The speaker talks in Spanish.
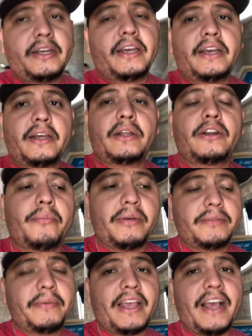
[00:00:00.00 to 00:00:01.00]
eh,
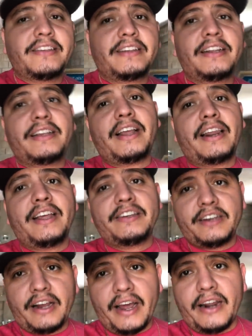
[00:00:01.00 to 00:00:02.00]
nomás me queda decirles que le
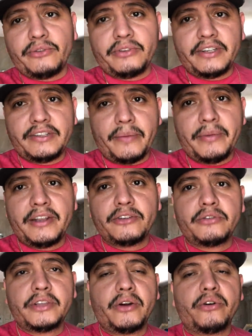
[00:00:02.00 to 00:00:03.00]
echen ganas ustedes también en
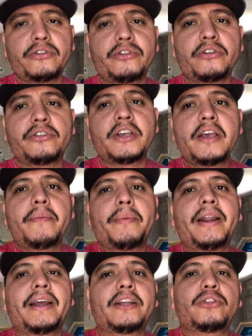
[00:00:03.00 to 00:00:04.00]
sus negocios
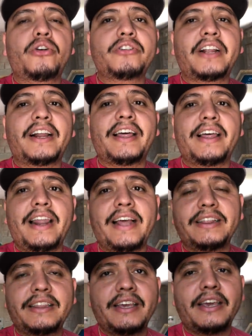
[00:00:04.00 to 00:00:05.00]
para que todo salga
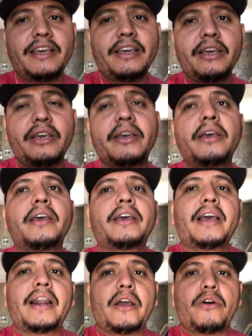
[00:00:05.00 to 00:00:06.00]
adelante y
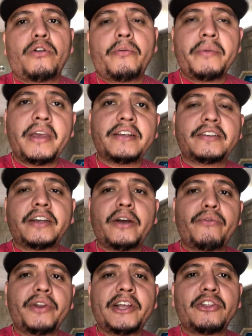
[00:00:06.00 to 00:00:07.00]
que la economía
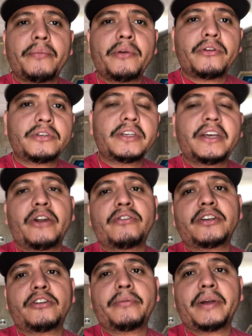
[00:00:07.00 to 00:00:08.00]
siga fluyendo amigos y que no
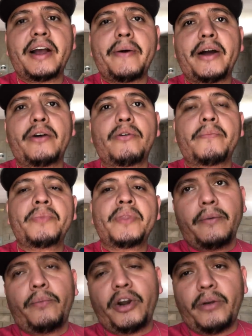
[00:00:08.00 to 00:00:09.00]
se nos venga abajo.
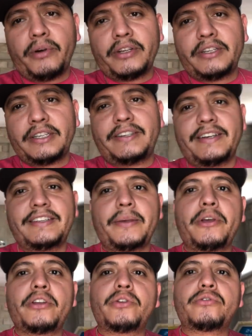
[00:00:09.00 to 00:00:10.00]
Bueno pues, si este
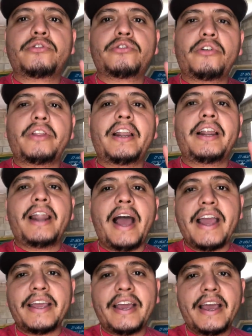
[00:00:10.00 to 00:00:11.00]
video te gustó dale
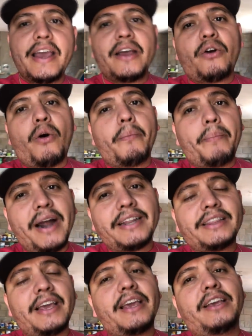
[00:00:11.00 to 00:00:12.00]
like,
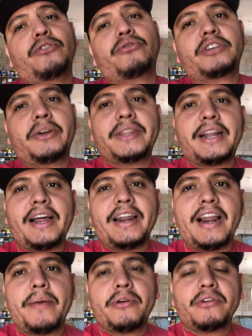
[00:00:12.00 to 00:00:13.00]
comparte y suscríbete al
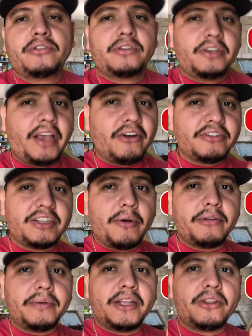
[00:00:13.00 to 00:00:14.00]
canal amigos. Y ahí nos
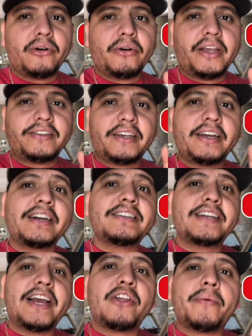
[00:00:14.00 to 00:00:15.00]
estamos viendo y a seguir
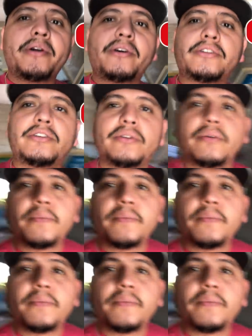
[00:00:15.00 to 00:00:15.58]
resereando amigos.